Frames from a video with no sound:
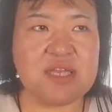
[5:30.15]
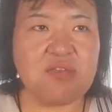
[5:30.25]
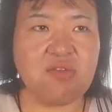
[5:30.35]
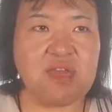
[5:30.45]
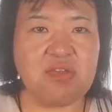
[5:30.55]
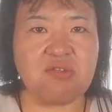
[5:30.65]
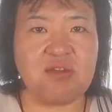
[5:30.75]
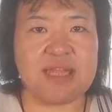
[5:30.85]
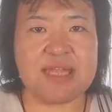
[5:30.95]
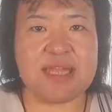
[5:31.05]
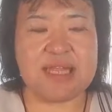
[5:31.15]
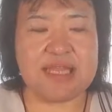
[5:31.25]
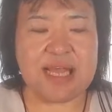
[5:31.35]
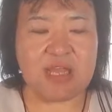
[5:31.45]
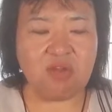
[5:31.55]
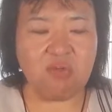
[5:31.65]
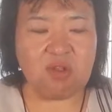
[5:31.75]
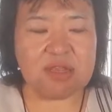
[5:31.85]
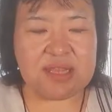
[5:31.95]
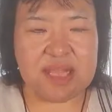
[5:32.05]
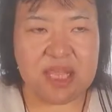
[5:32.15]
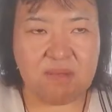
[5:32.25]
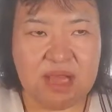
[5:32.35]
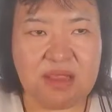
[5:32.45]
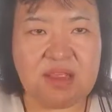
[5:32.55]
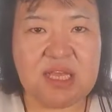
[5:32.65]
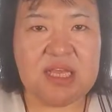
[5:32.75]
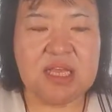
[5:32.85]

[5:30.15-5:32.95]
えっと、選挙ができたらいいなと思ってます。